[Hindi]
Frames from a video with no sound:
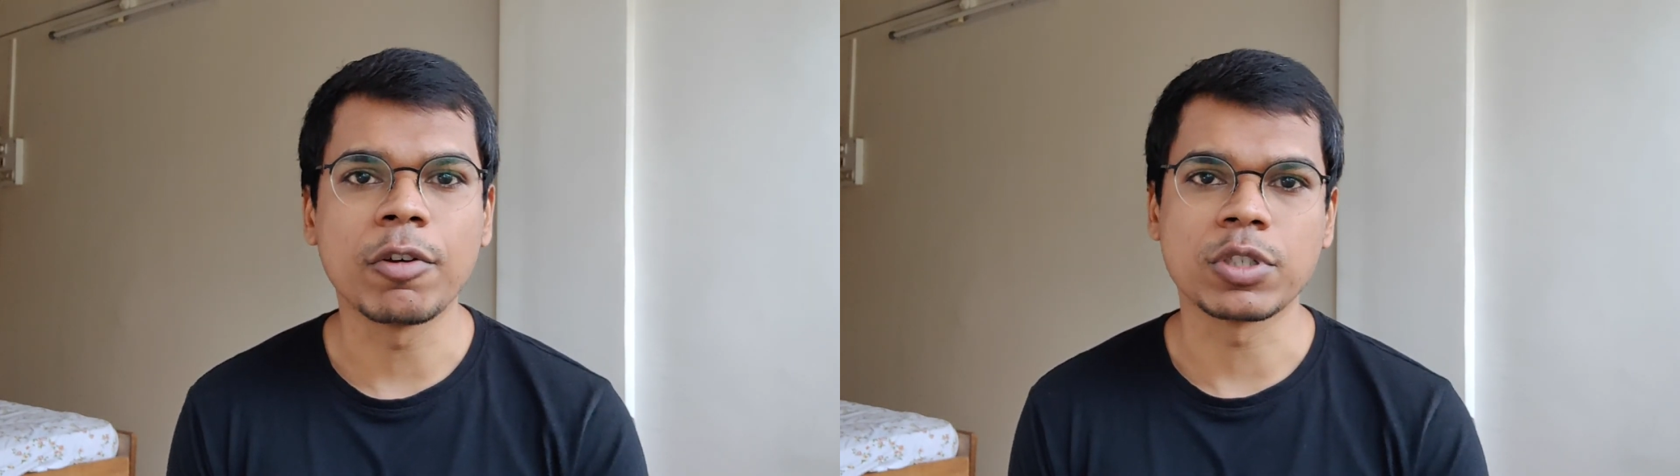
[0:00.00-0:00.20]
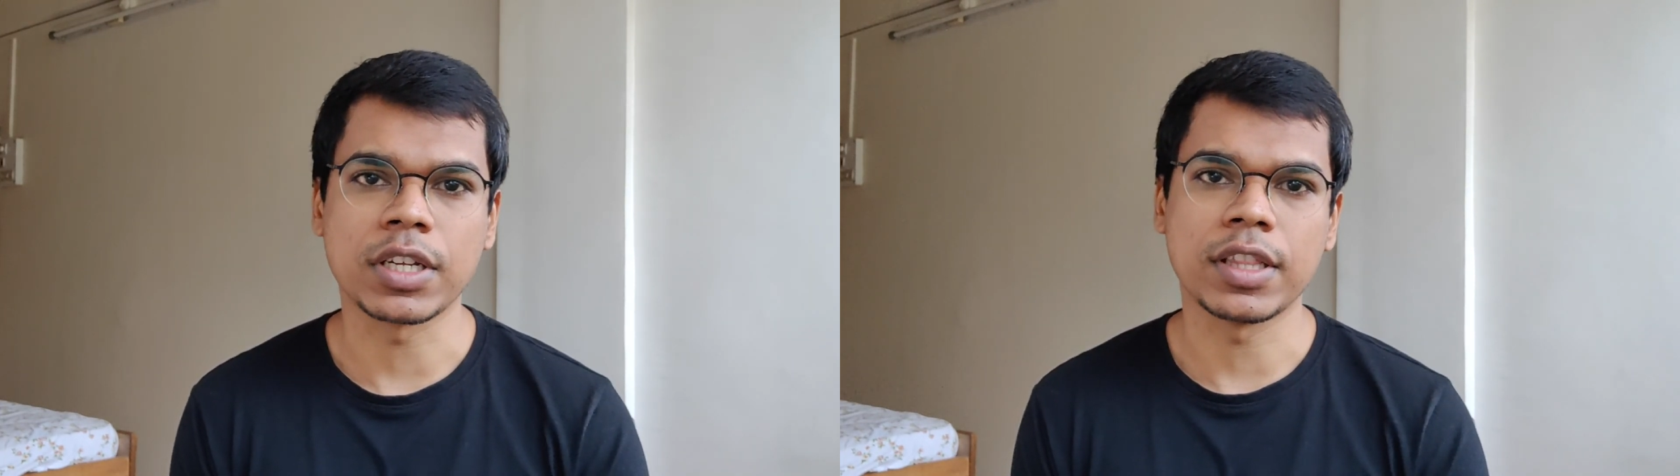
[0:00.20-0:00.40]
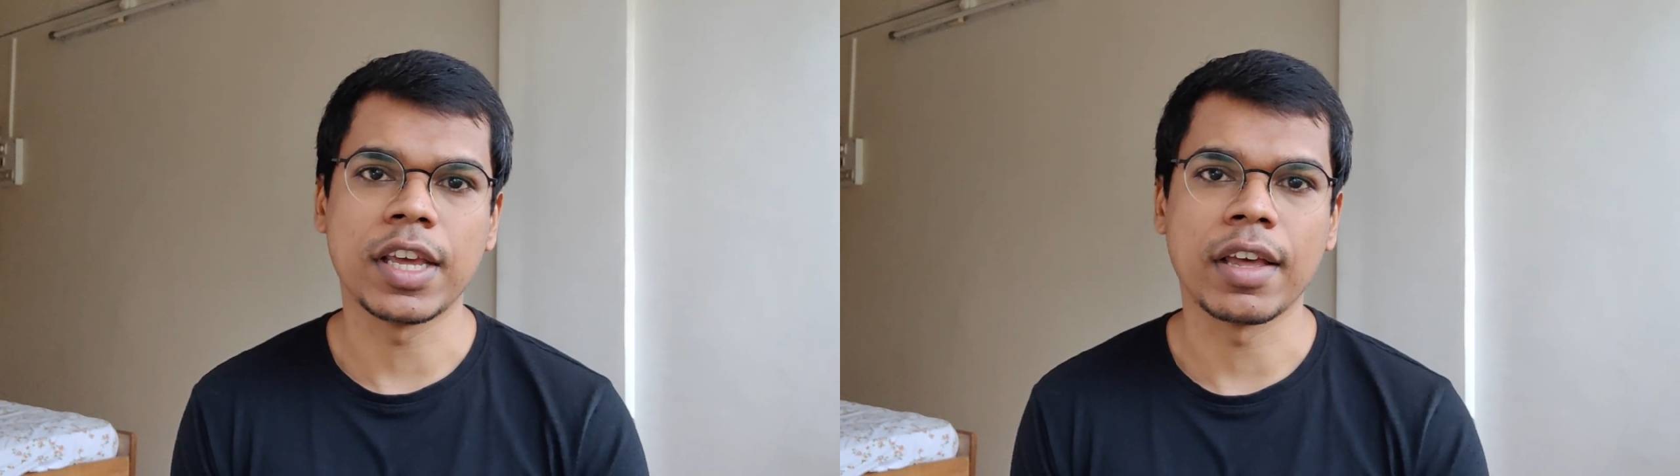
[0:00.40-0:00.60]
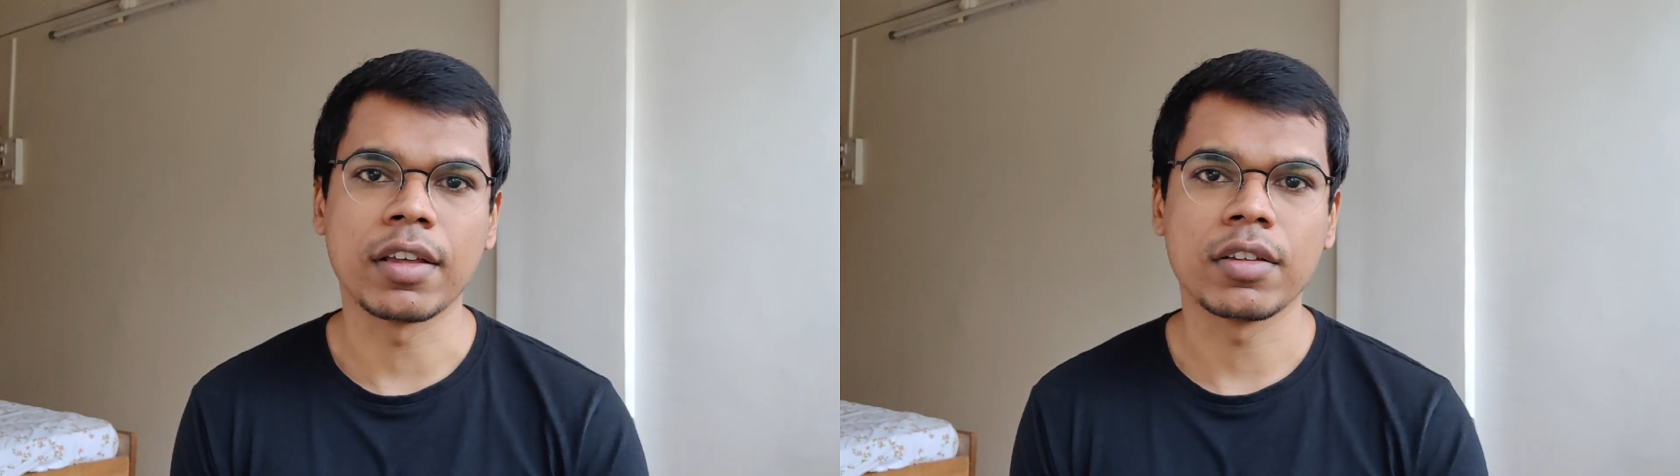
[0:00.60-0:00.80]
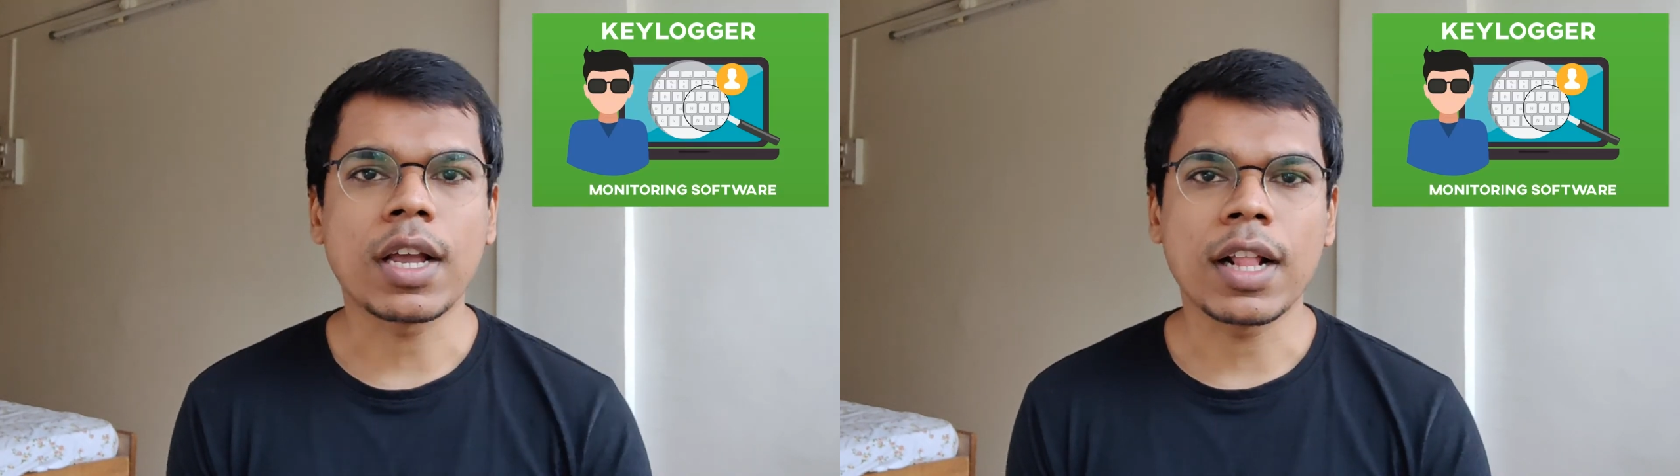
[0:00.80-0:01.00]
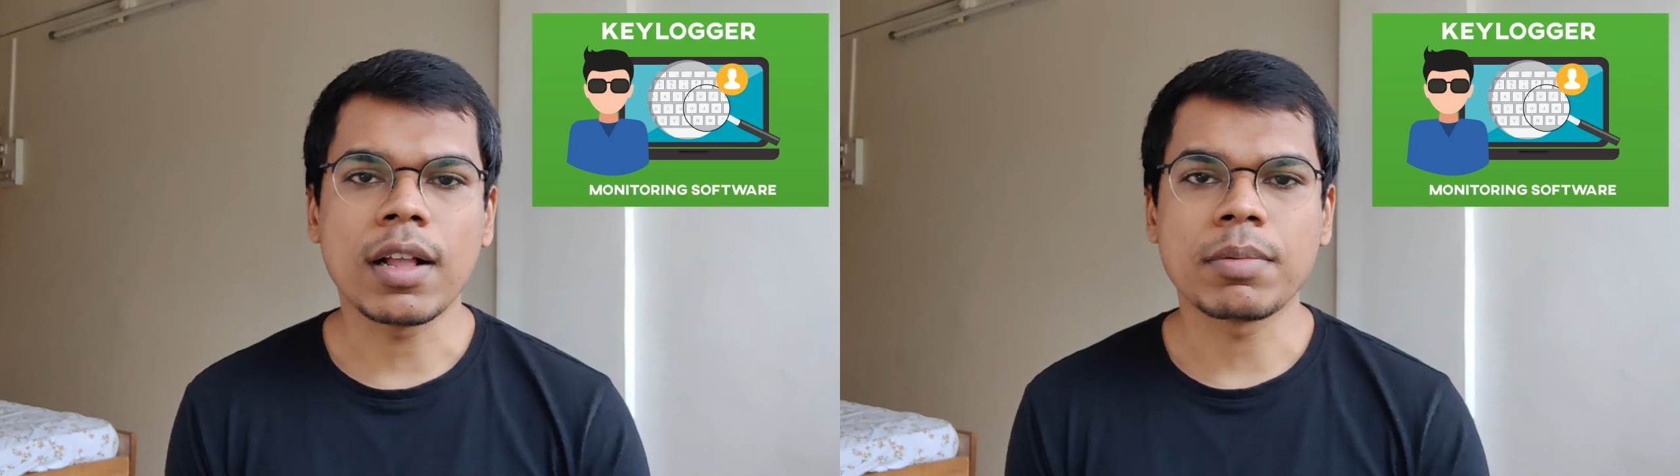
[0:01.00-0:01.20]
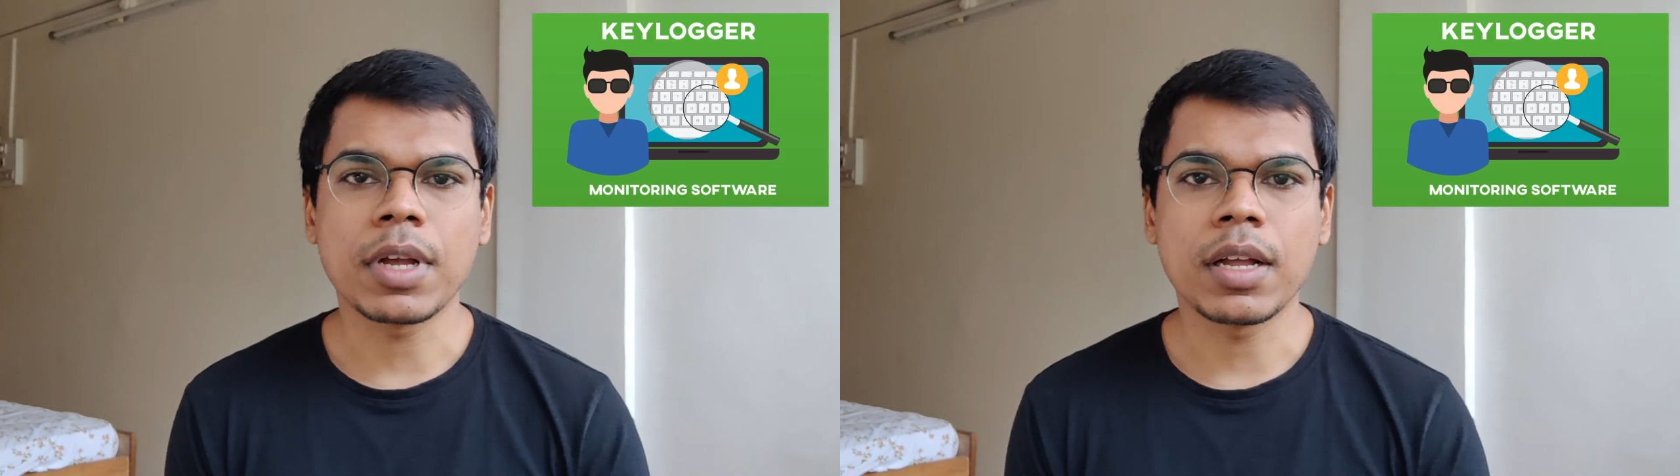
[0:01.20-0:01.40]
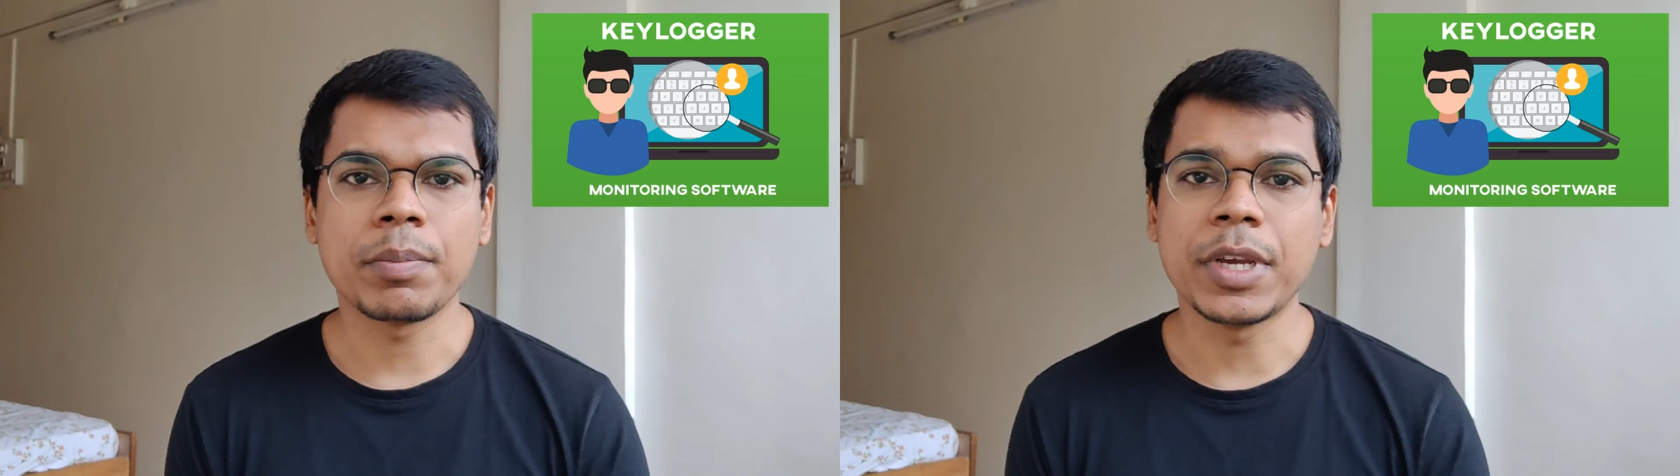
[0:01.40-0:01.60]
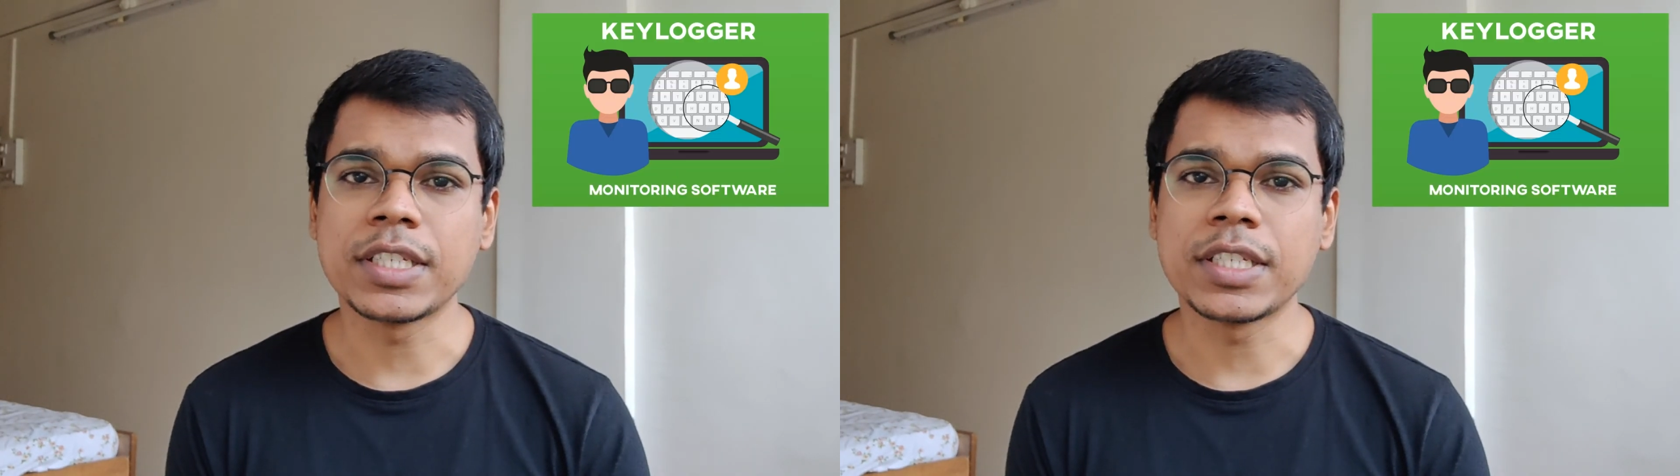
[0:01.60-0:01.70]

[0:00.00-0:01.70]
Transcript: डिलीट हो सकती है और अगर आपका